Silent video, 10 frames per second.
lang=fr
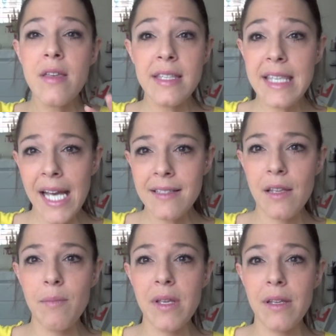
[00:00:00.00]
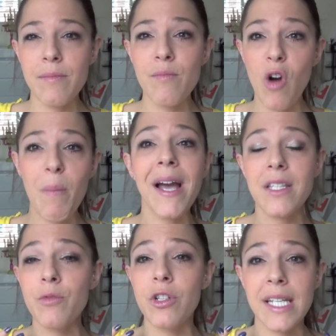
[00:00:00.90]
Certes, mais moi par
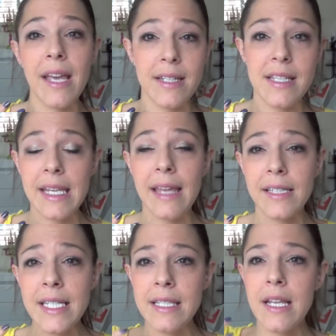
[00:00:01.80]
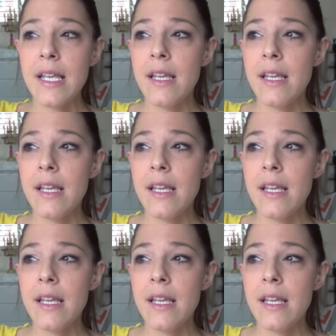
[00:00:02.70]
exemple j'en ai gardé des cicatrices,